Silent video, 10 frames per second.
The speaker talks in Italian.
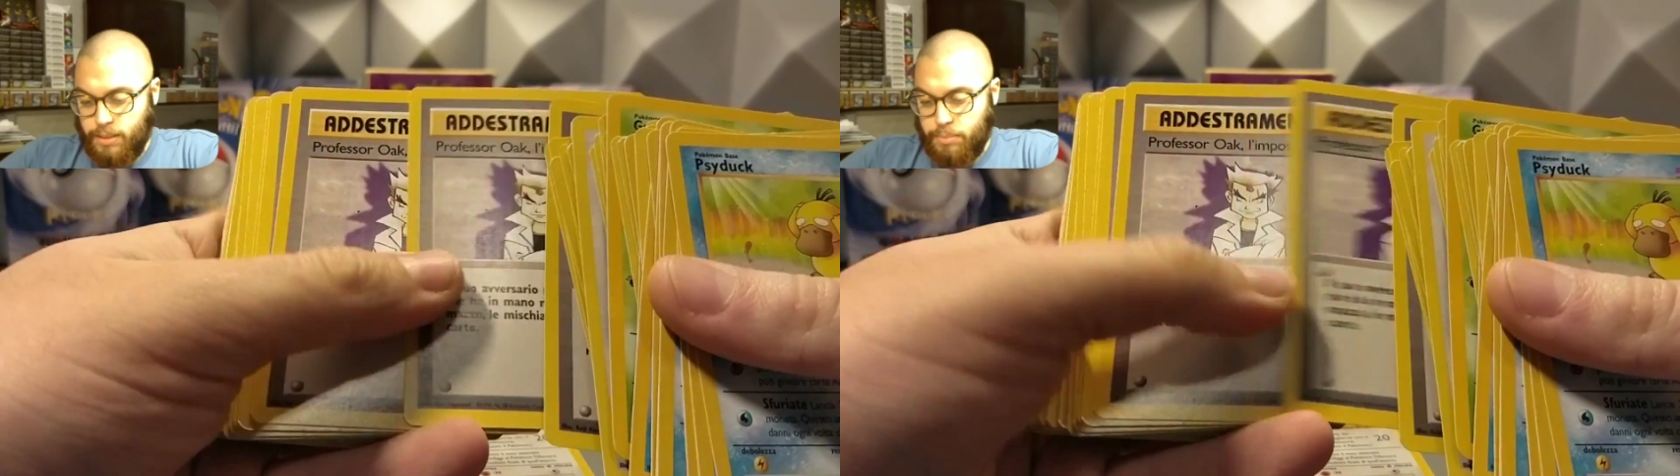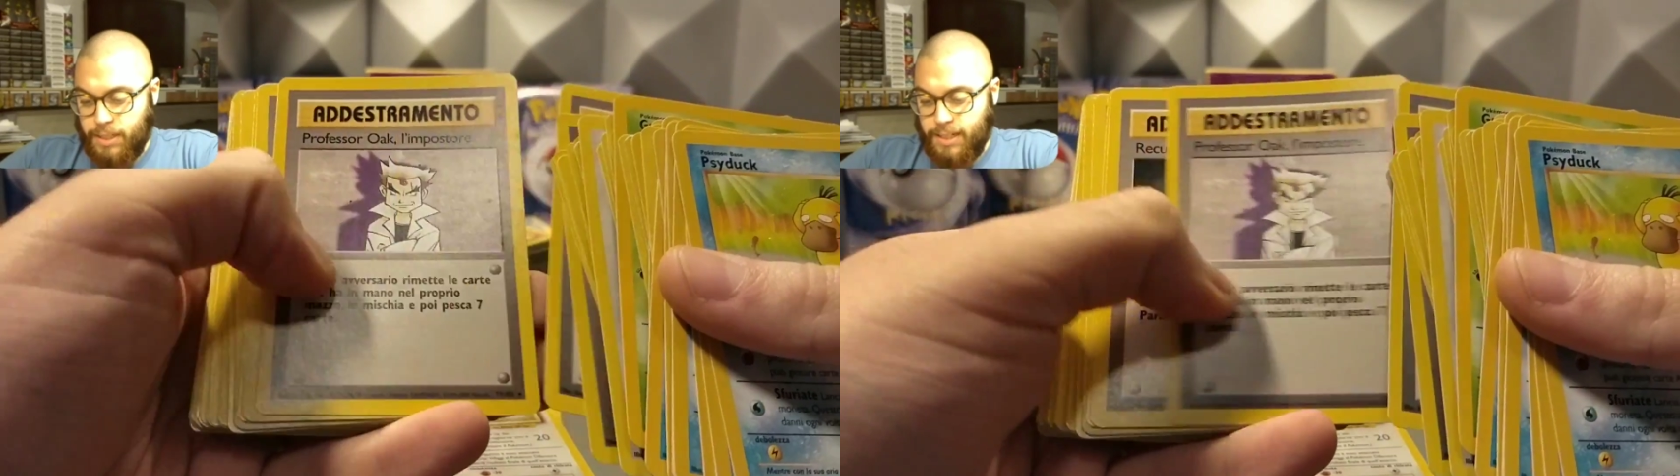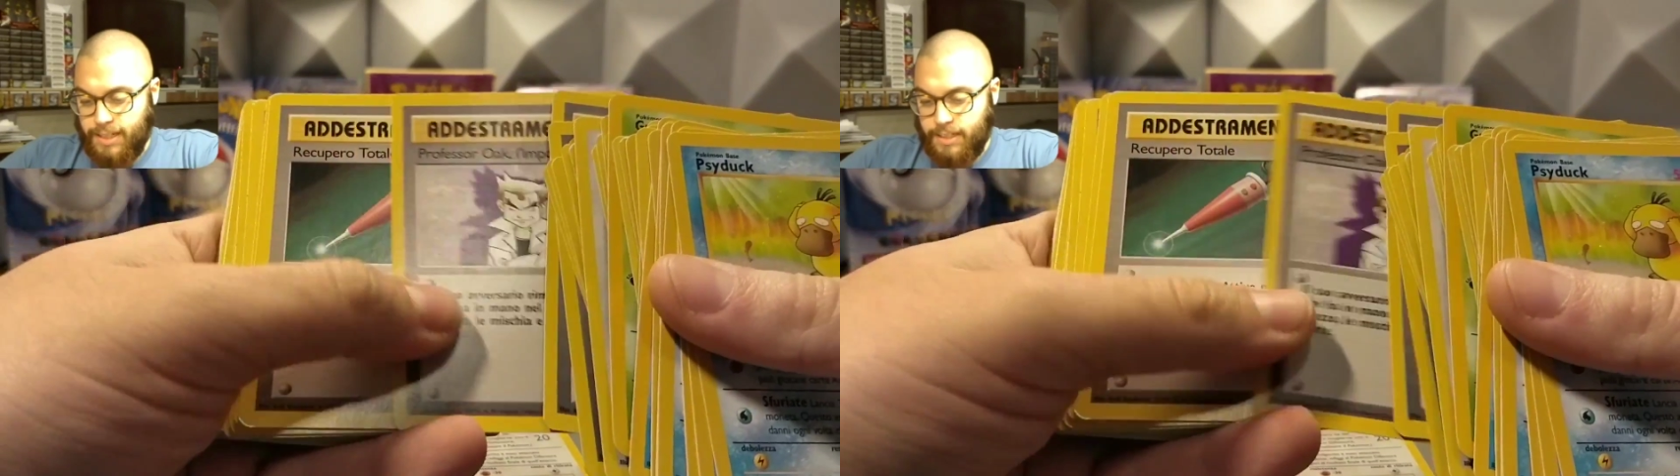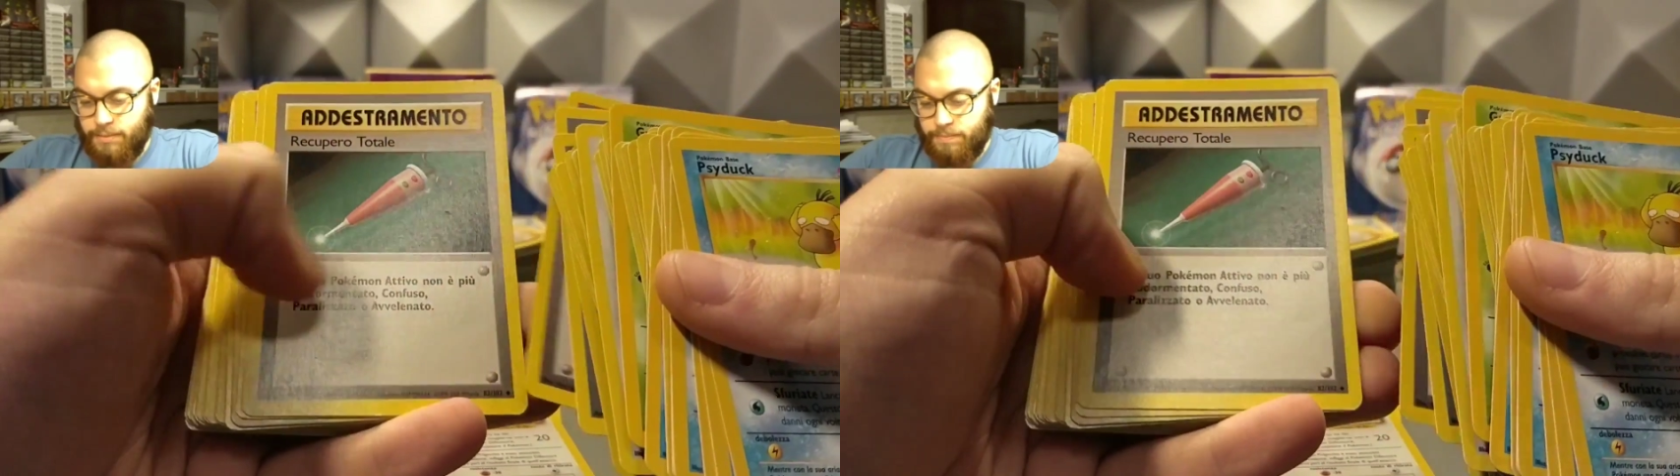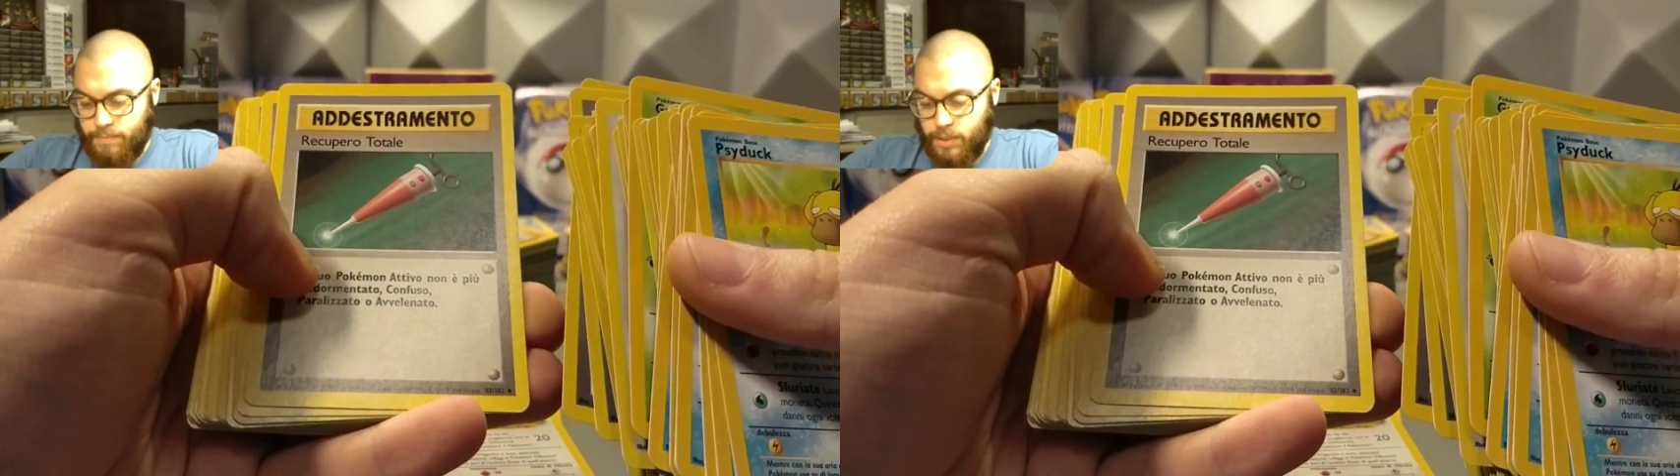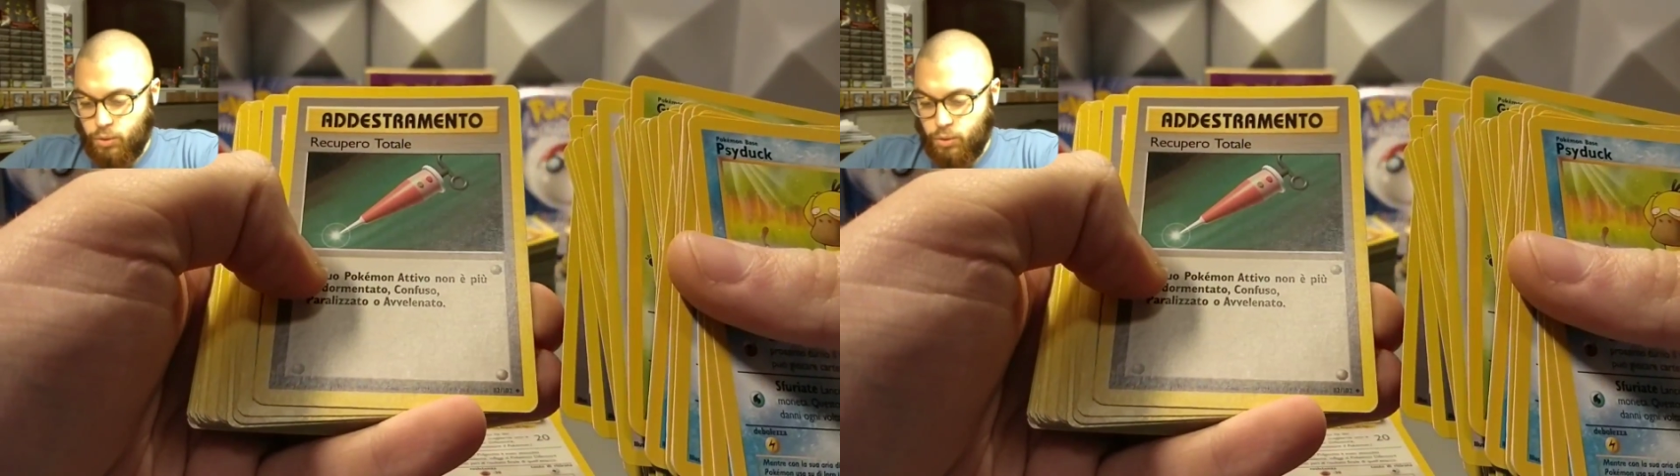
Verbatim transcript: sempre rara,